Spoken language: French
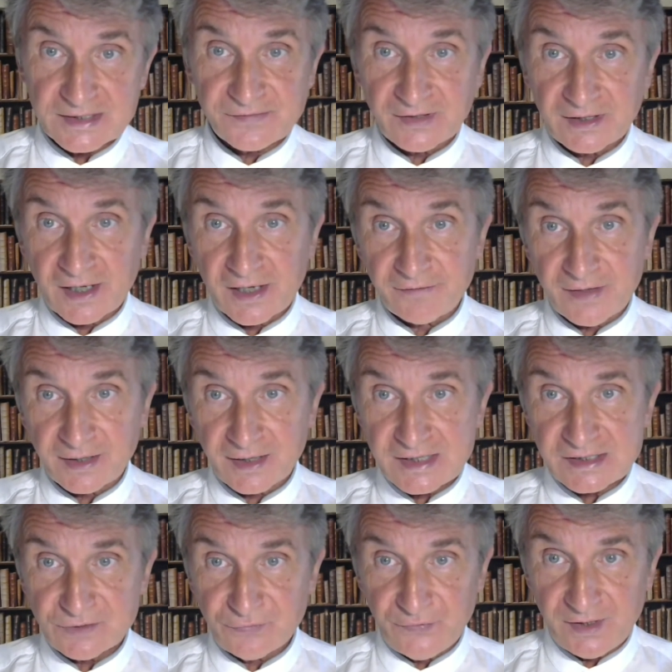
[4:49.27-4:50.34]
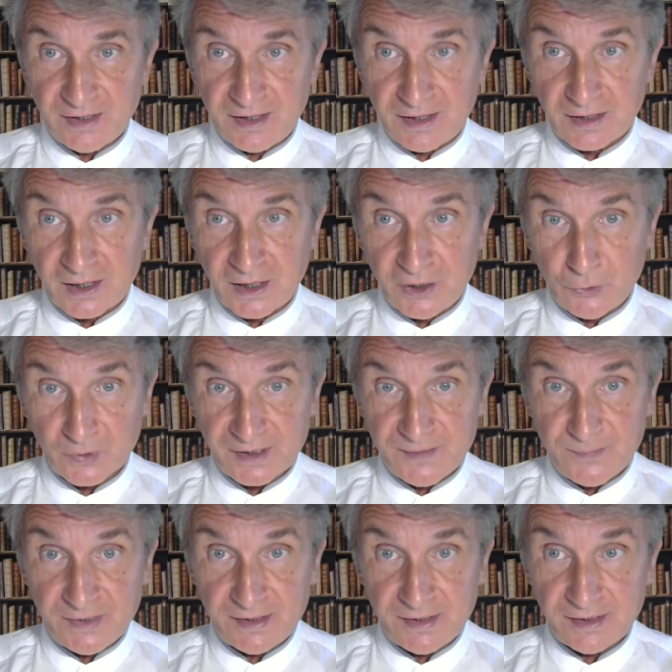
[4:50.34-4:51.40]
Tsvetaeva reste fidèle à
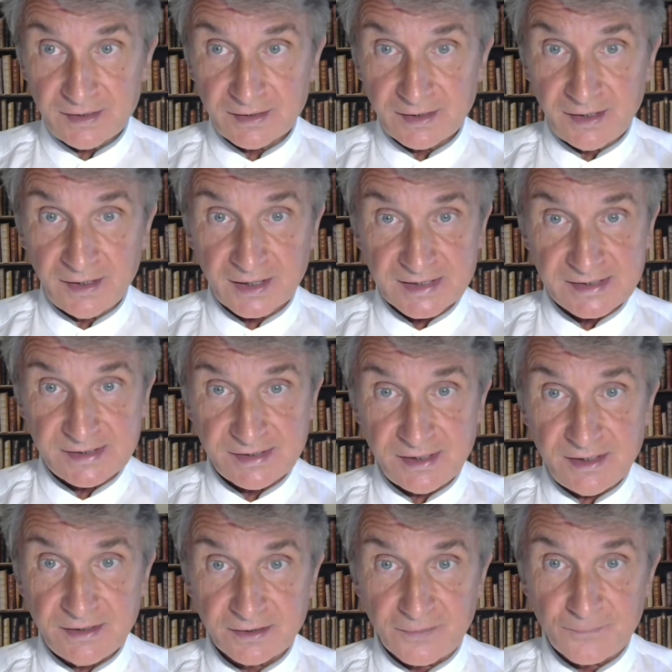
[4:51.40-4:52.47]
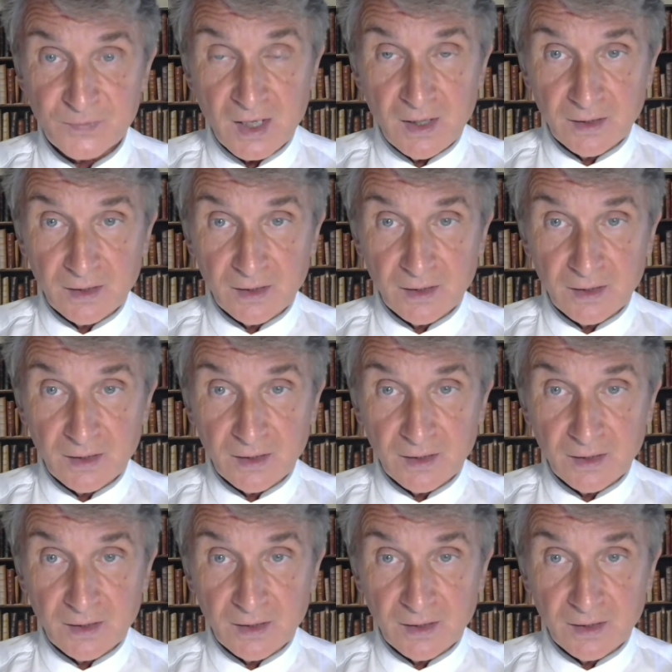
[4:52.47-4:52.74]
Euripide et Racine,